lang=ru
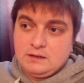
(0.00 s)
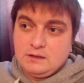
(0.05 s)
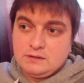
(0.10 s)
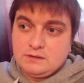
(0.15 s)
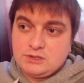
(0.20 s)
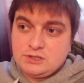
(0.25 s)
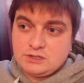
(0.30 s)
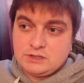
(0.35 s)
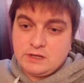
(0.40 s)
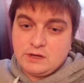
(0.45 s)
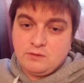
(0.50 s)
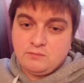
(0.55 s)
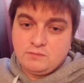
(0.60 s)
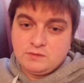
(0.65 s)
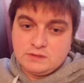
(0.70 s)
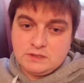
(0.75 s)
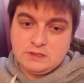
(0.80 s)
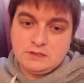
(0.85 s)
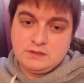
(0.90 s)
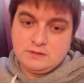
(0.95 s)
начинаю
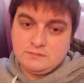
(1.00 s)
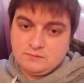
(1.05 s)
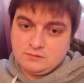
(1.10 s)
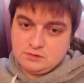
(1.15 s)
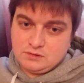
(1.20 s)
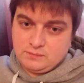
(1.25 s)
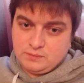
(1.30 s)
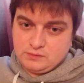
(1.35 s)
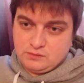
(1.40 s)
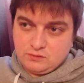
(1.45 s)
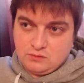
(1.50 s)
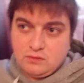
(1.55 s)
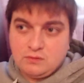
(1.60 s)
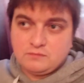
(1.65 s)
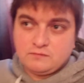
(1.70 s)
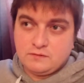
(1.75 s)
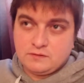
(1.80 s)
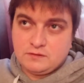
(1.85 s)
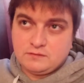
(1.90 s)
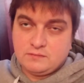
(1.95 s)
мыслить немножко
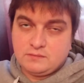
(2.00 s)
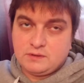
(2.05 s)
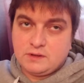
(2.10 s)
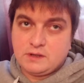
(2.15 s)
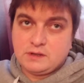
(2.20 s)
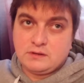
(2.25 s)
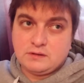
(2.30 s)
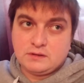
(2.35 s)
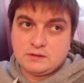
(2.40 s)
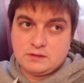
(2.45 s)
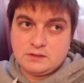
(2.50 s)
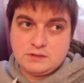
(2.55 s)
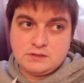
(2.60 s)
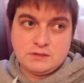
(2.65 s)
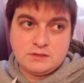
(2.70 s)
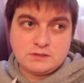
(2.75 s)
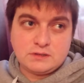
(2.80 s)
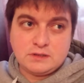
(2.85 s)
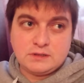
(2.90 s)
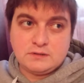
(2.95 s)
по-другому в этом плане,
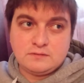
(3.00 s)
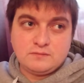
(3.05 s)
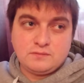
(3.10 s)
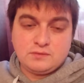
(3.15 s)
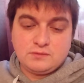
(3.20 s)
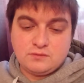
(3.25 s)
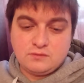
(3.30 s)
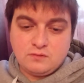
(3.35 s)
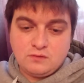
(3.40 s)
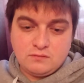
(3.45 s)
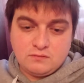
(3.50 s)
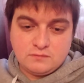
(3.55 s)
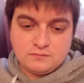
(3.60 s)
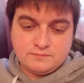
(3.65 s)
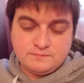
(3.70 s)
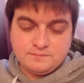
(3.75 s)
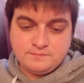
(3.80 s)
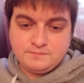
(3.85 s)
относиться к этому по-другому.